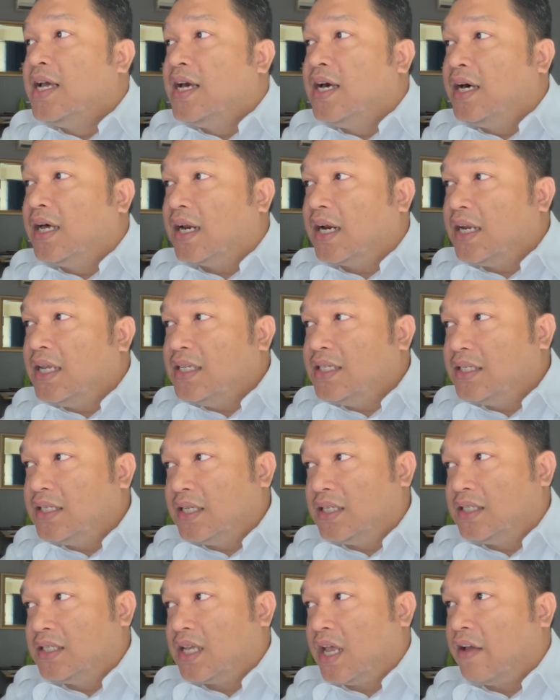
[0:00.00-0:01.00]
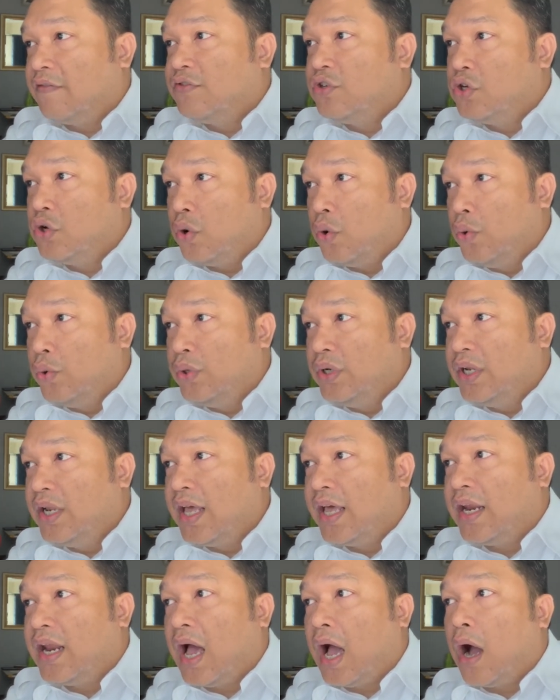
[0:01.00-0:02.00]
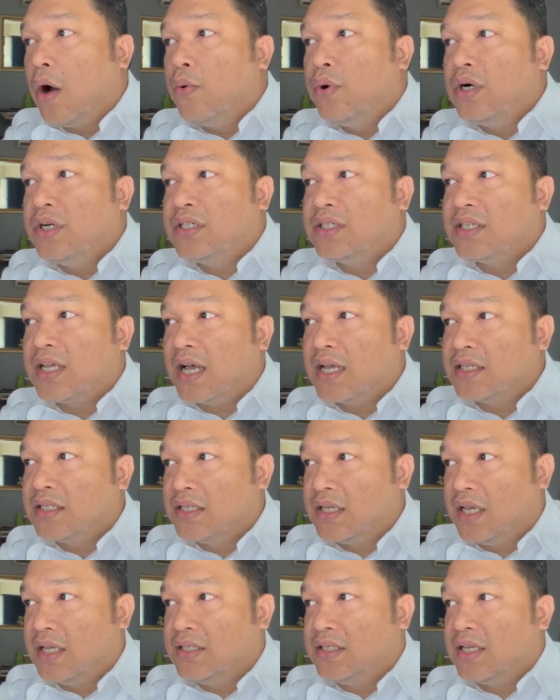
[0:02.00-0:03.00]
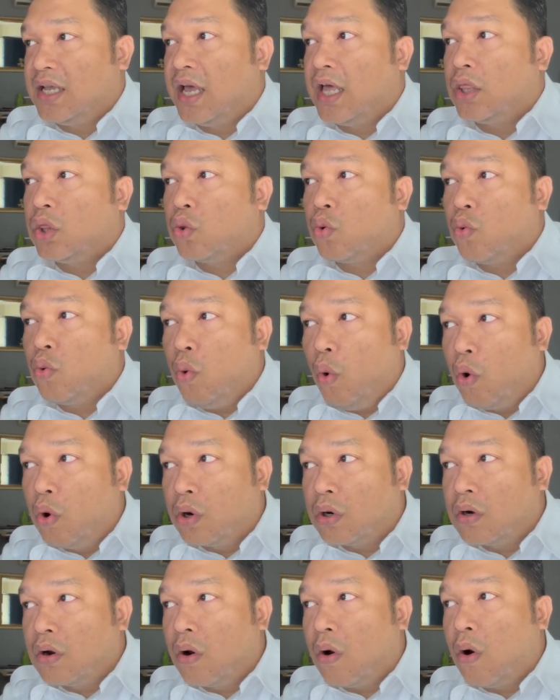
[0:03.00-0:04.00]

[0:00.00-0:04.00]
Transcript: Research have shown that our success at work